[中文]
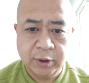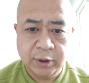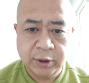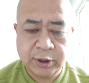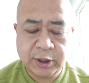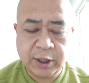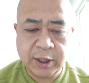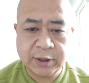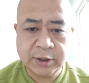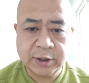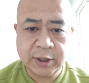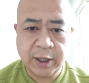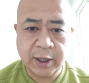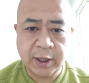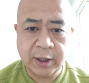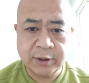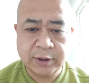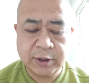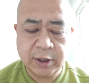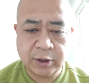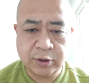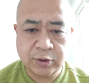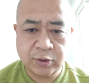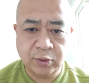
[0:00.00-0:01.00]
现在
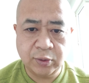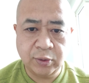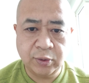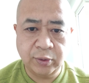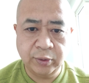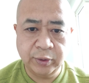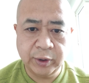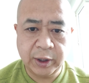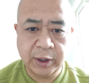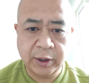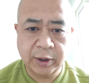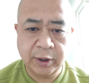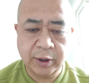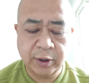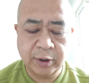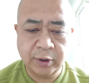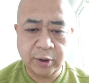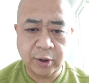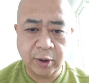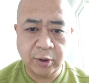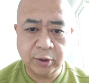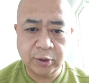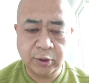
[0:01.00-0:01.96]
在中共的领导